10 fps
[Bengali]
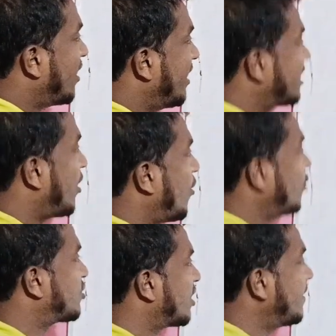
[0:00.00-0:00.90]
টয়লেট দেওয়া
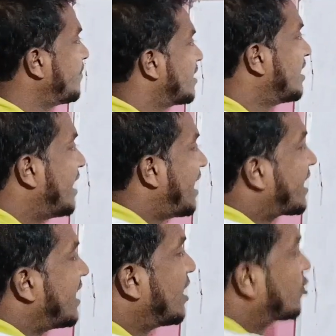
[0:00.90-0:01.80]
হয়েছে
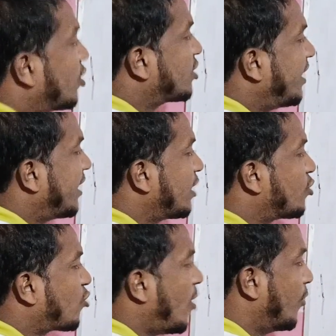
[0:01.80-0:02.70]
এখানের দরজাটা এটা
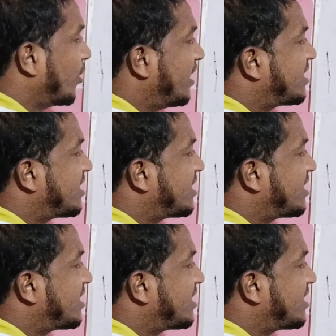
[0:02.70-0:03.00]
কিন্তু কমন